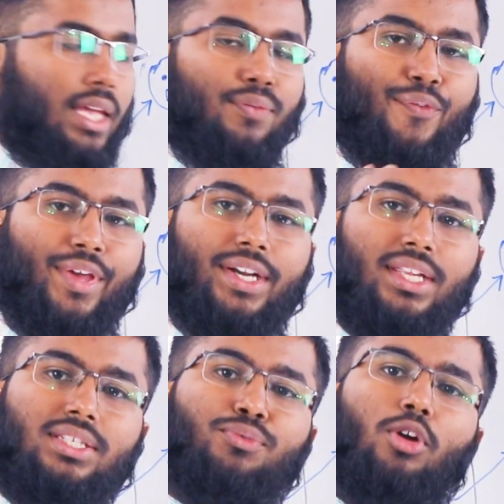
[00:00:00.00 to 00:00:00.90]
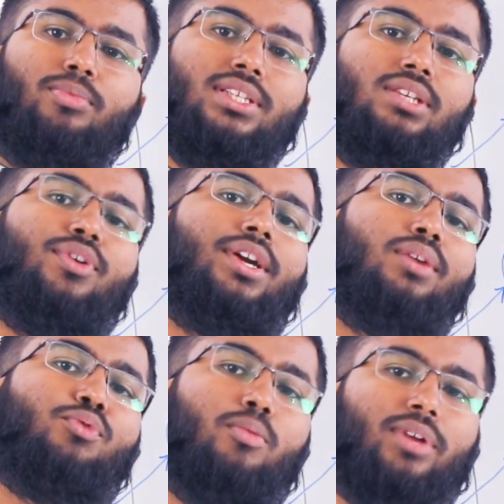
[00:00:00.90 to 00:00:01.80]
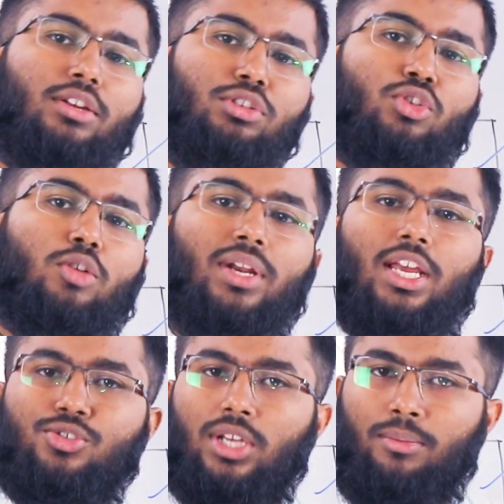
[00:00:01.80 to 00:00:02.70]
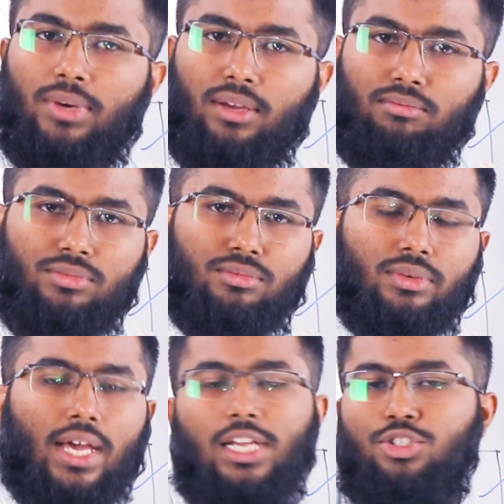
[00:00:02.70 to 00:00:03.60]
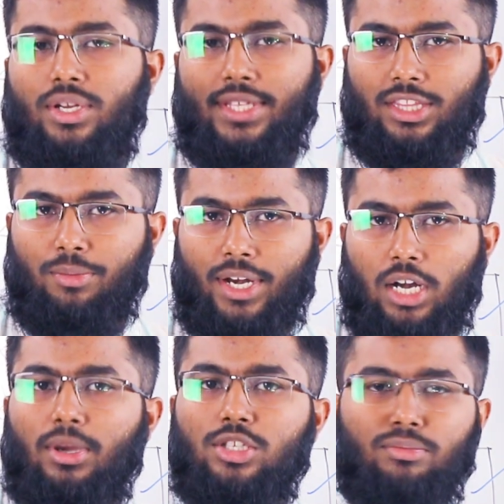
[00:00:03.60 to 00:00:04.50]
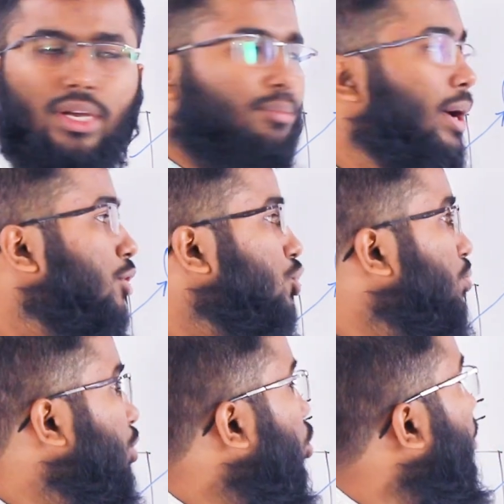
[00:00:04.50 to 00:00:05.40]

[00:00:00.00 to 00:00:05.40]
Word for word: এই ফেরেটিন যে ফর্মটা আছে ফেরেটিন ফর্মটা কিন্তু নর্মালি আসলে আমরা খালি চোখে দেখতে পারি না বা মাইক্রোস্কোপ দিয়ে